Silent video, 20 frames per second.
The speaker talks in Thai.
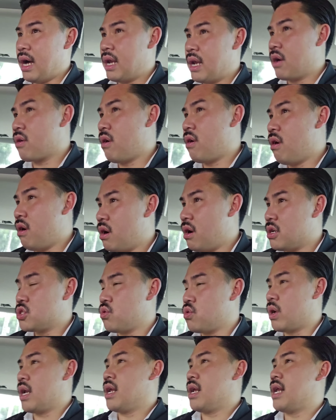แล้วก็
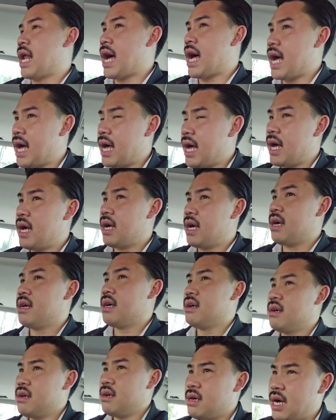ส่วนน้า
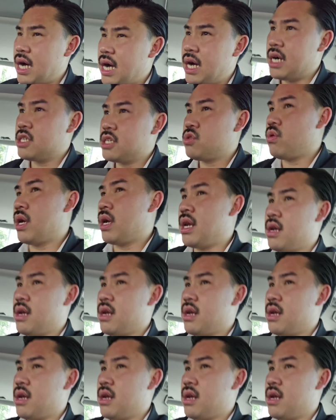ส่